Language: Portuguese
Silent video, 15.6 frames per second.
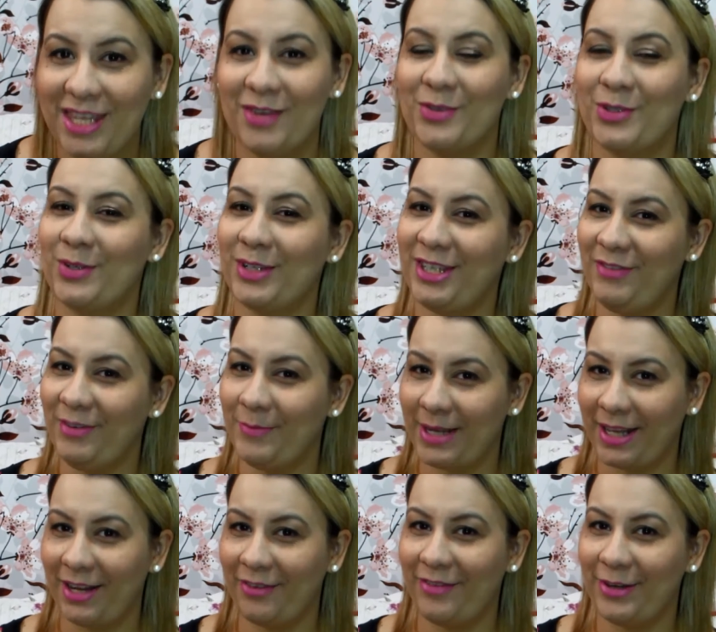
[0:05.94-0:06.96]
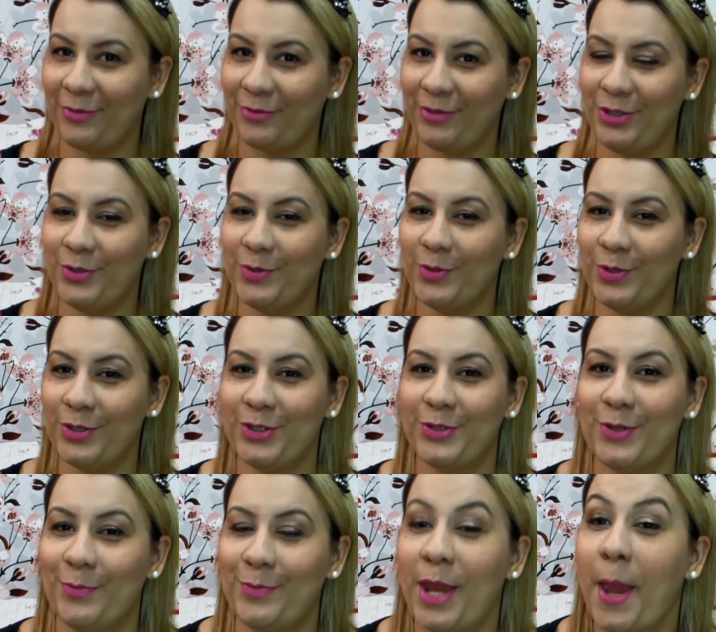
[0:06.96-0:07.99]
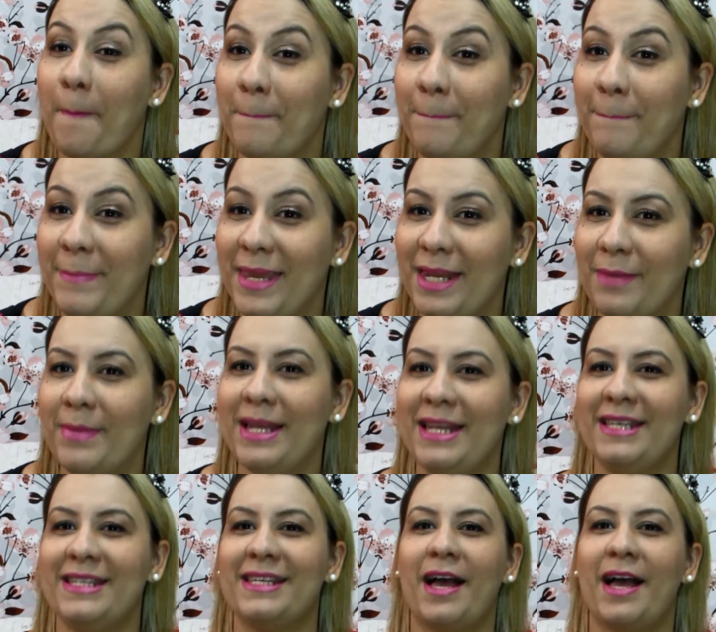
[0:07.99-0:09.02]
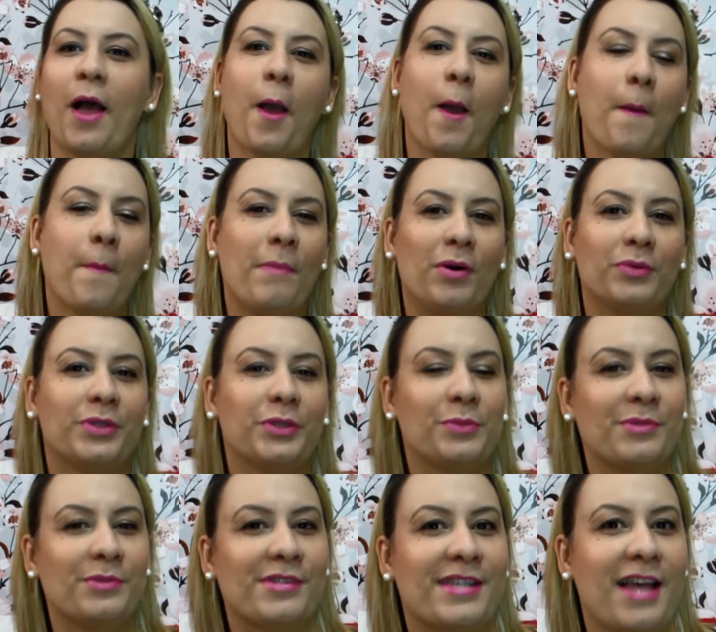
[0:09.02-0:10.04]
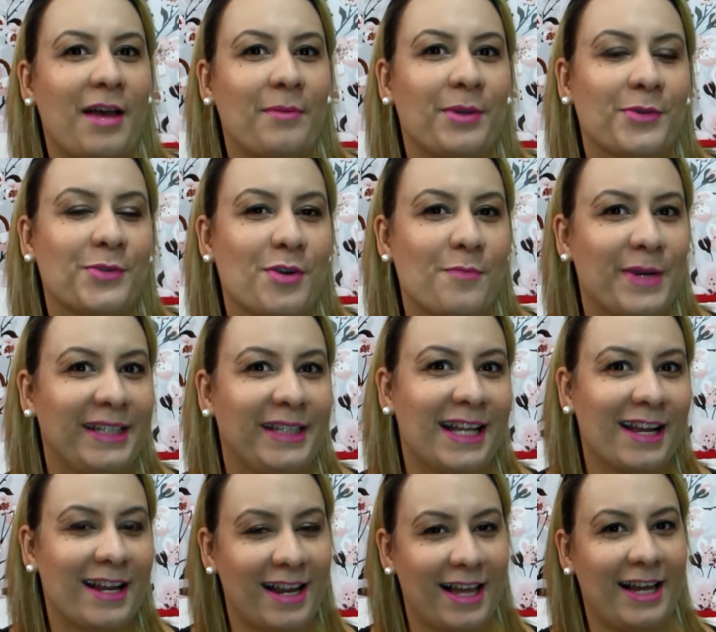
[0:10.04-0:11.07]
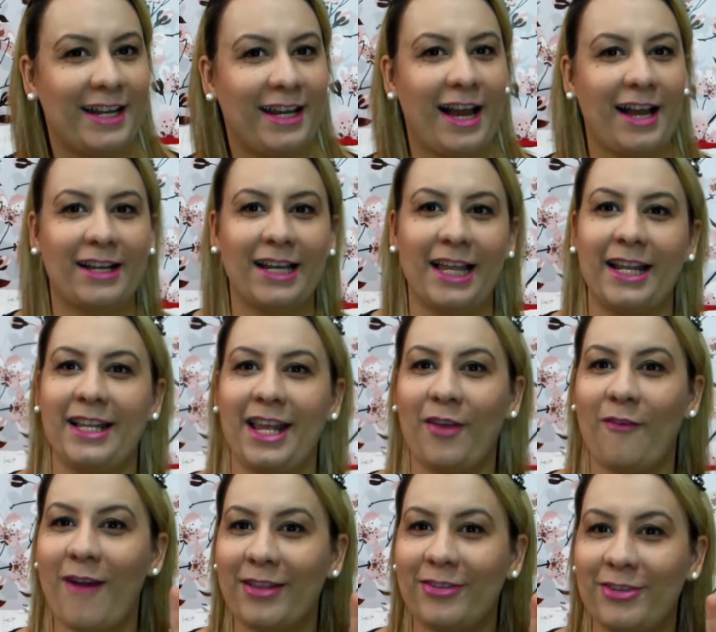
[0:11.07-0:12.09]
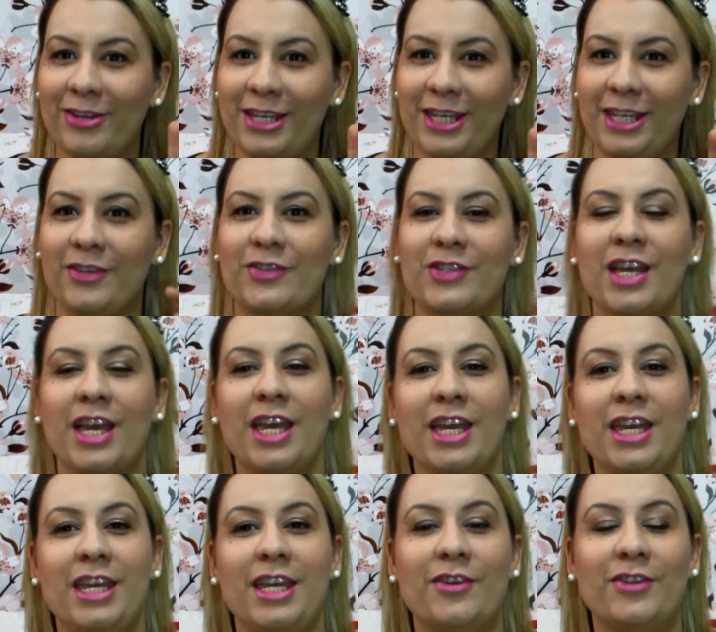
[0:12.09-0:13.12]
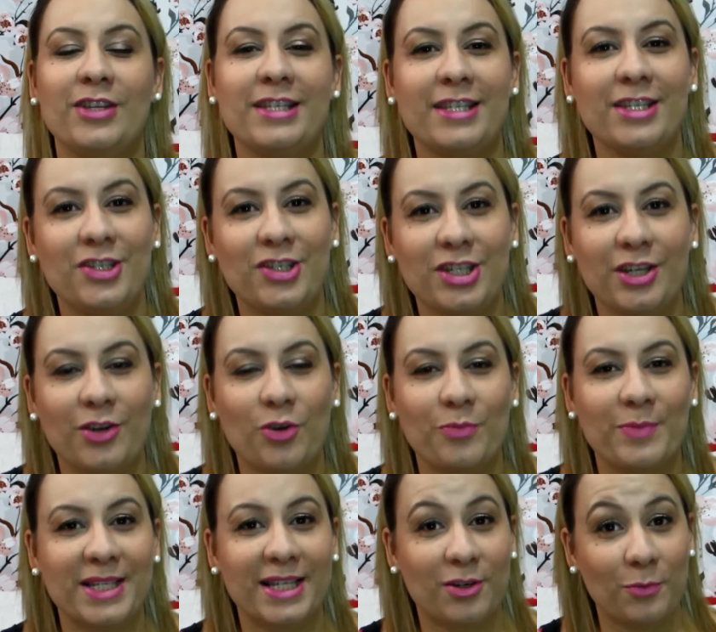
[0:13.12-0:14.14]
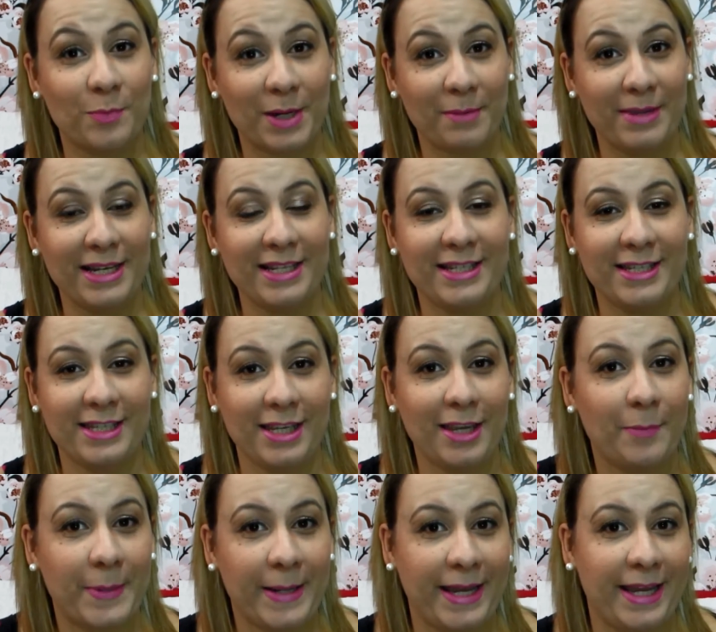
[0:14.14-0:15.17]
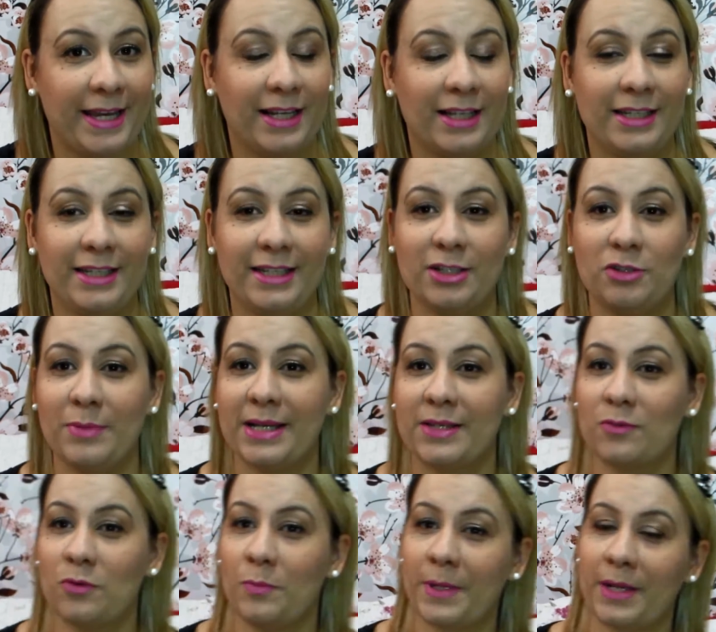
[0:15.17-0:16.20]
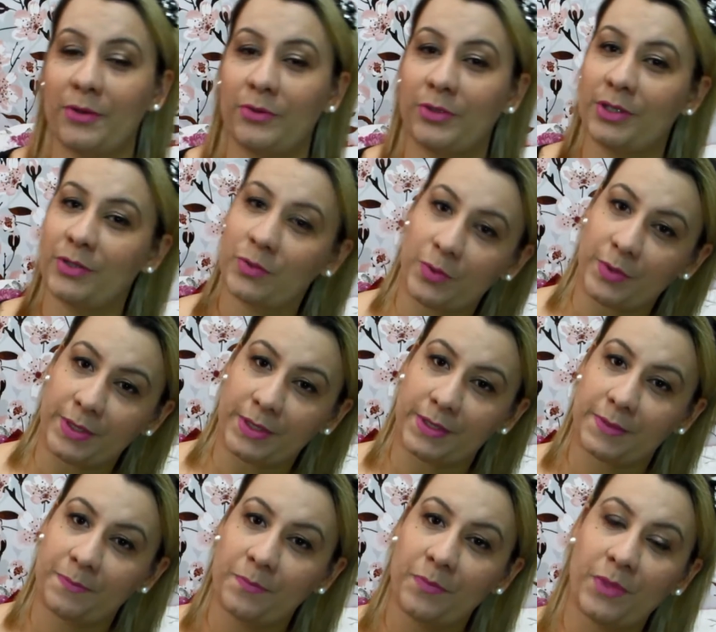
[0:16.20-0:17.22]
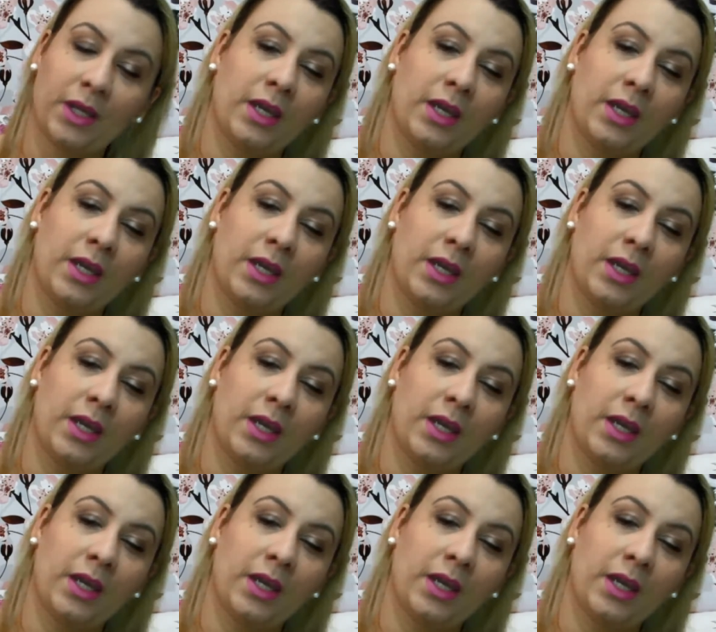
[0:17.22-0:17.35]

e eu estou aqui para gravar um vídeo hoje sobre Mini Melissa. Bom, todo mundo sabe que eu sou mãe da Clara, a Clara tem 4 aninhos e eu decidi começar a comprar melicinha para ela e não mais comprar outras coisas.